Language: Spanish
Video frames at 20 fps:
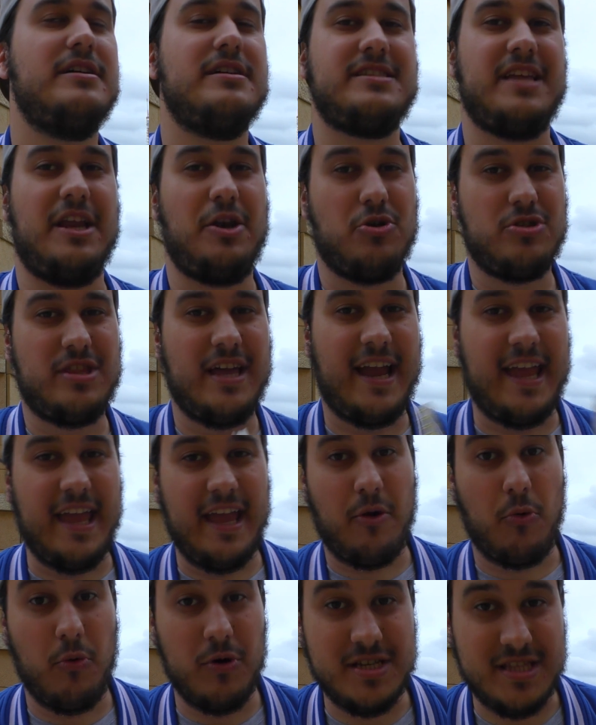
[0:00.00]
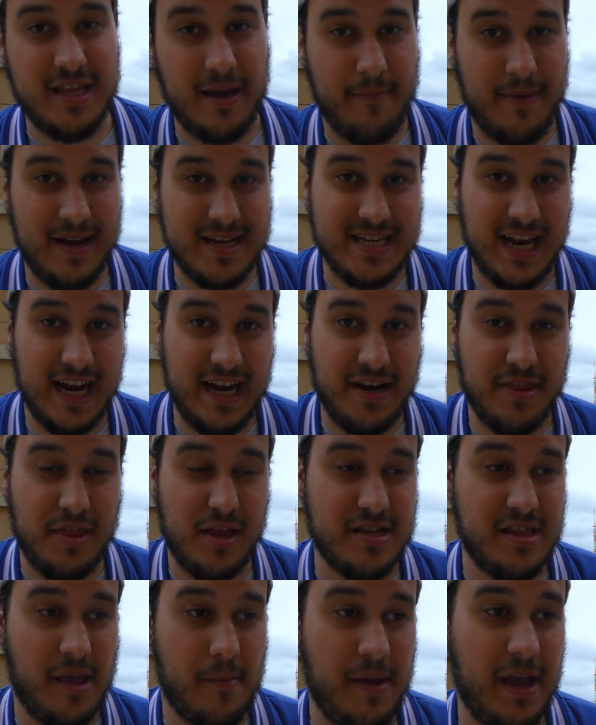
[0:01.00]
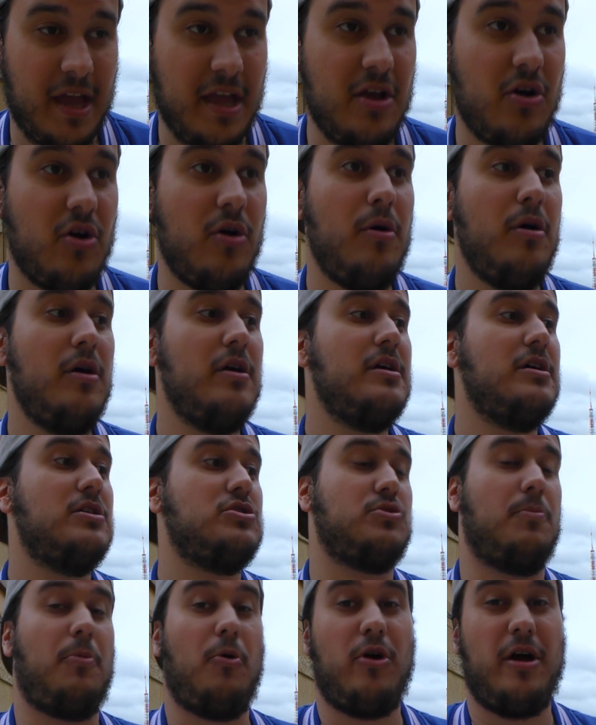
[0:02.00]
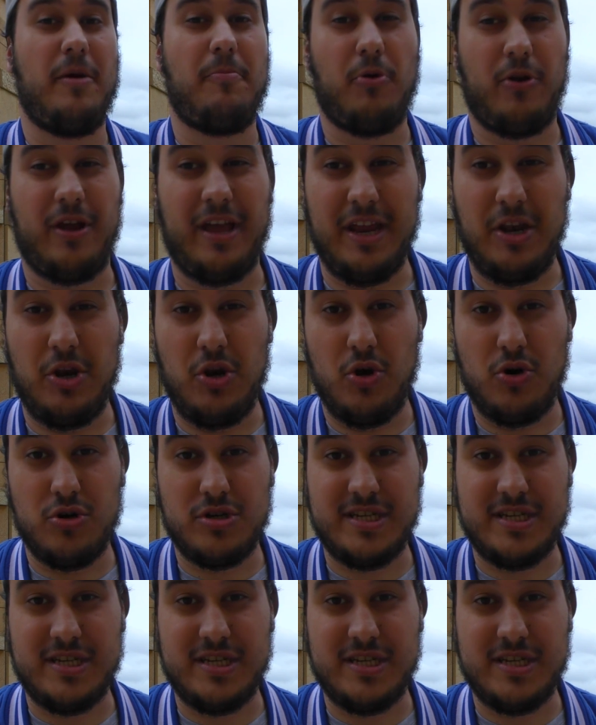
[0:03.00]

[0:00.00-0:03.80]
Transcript: se nota que cuesta más salir desde México, supongo que porque no